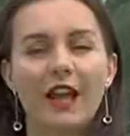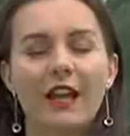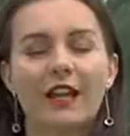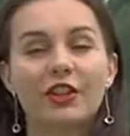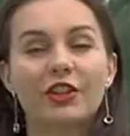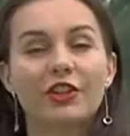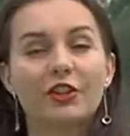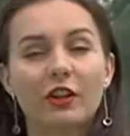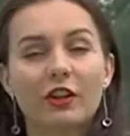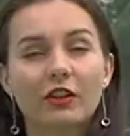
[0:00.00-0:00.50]

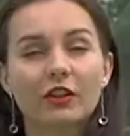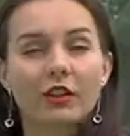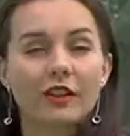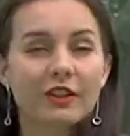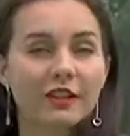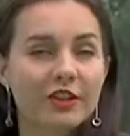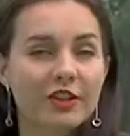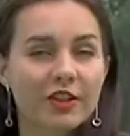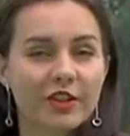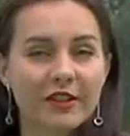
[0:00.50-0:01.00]
Еще одно
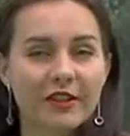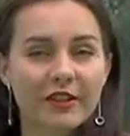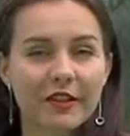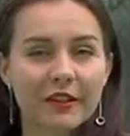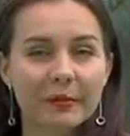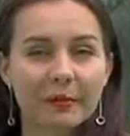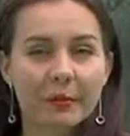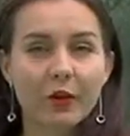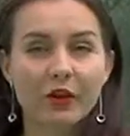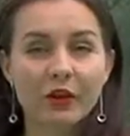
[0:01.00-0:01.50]
отличие
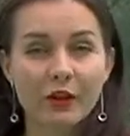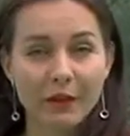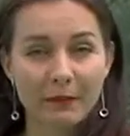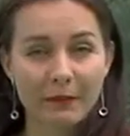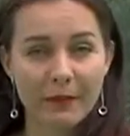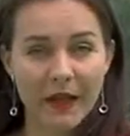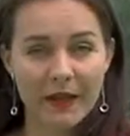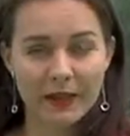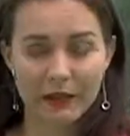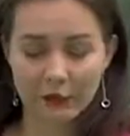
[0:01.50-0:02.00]
стритбола –
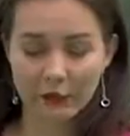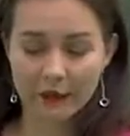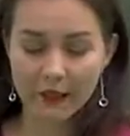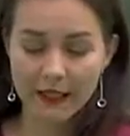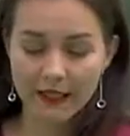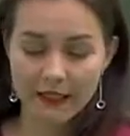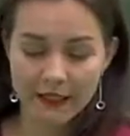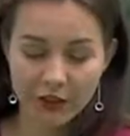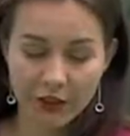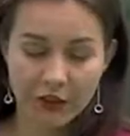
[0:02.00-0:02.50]
мяч. В
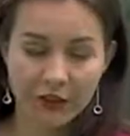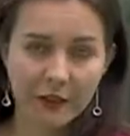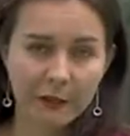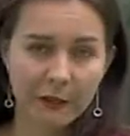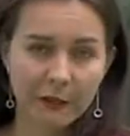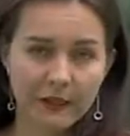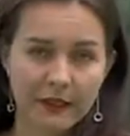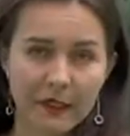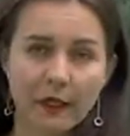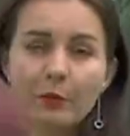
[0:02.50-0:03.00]
классическом
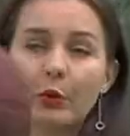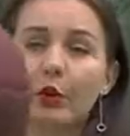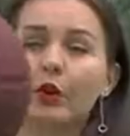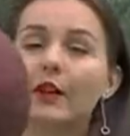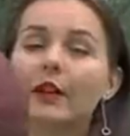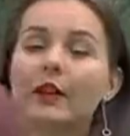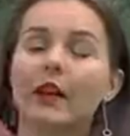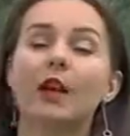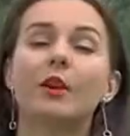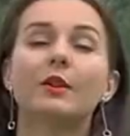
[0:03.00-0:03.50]
баскетболе
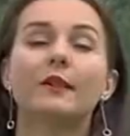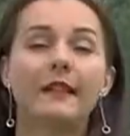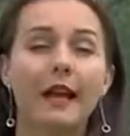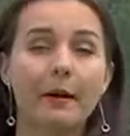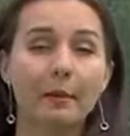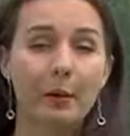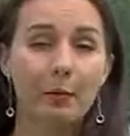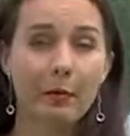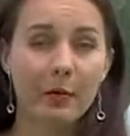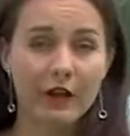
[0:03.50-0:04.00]
играют
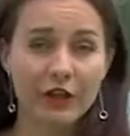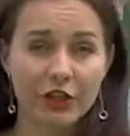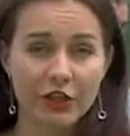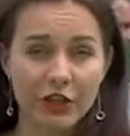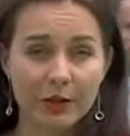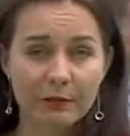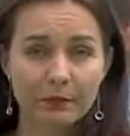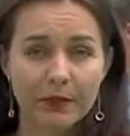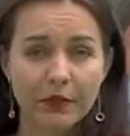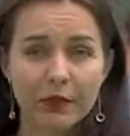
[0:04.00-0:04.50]
самым
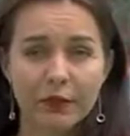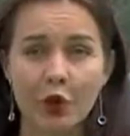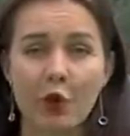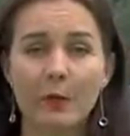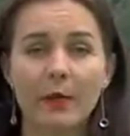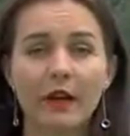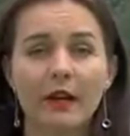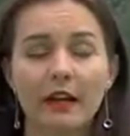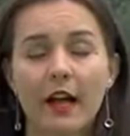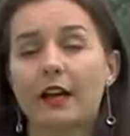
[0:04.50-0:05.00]
большим мячом,
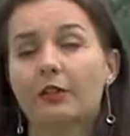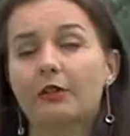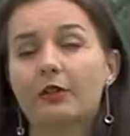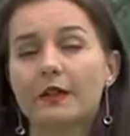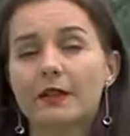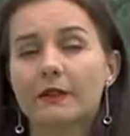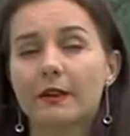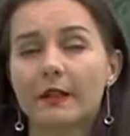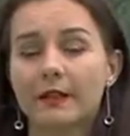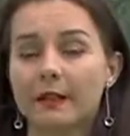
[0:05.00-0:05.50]
или, как его
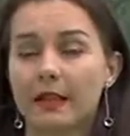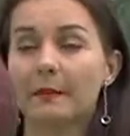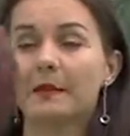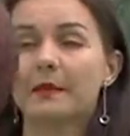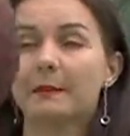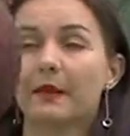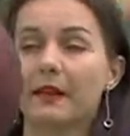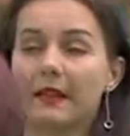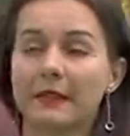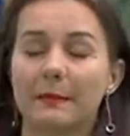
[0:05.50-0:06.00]
называют сами
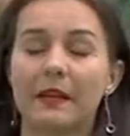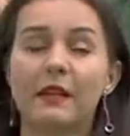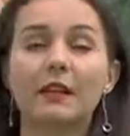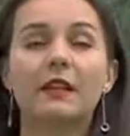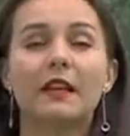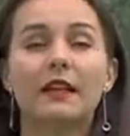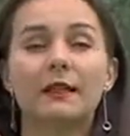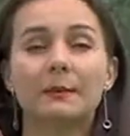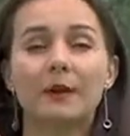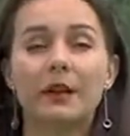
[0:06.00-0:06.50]
спортсмены,
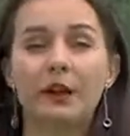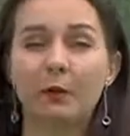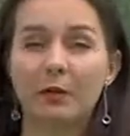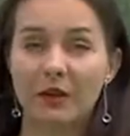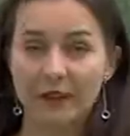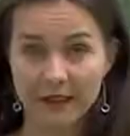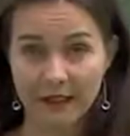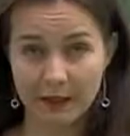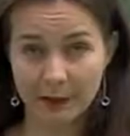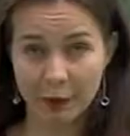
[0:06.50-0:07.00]
размером
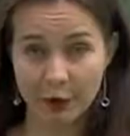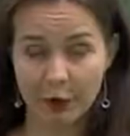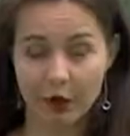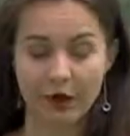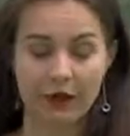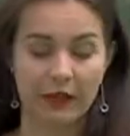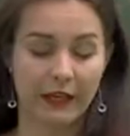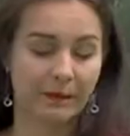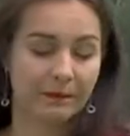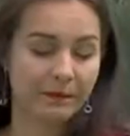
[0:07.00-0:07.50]
семеркой.